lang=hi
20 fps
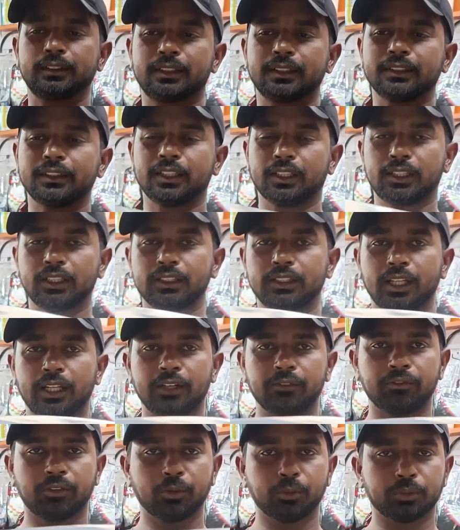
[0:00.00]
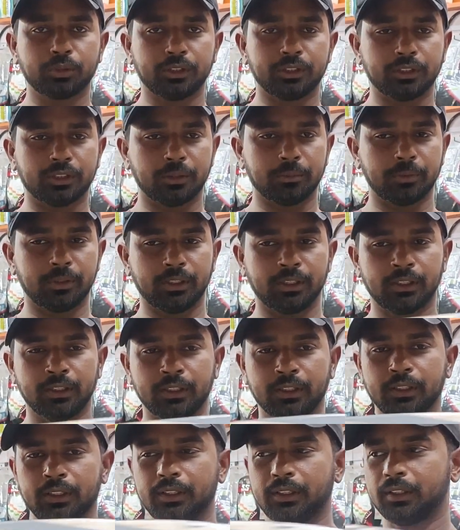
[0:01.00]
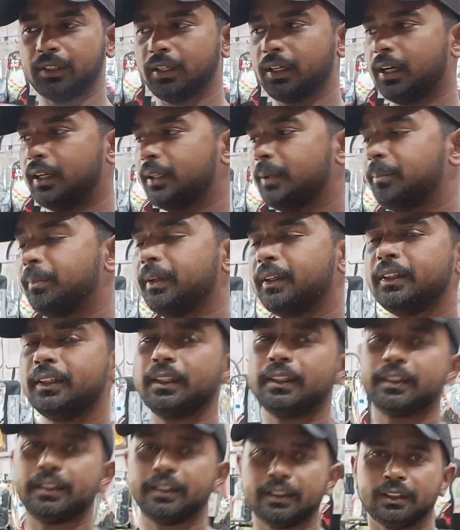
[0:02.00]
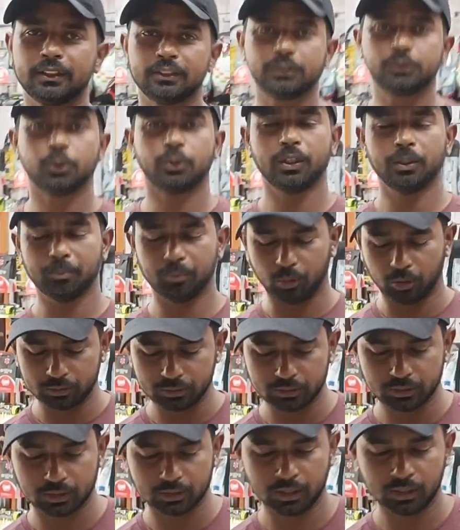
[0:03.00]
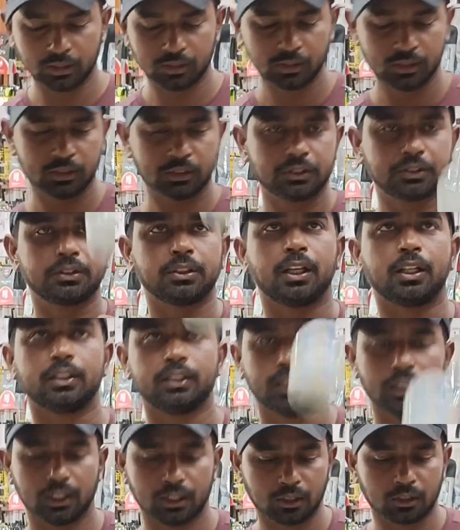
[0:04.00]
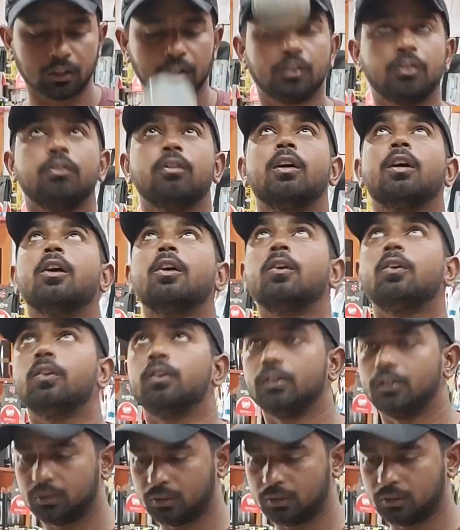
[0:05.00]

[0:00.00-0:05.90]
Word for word: इसकी जितनी तारीफ करो उतनी कम है आइए पिंग देखिए जो है बहुत ही ज़्यादा शानदार वाह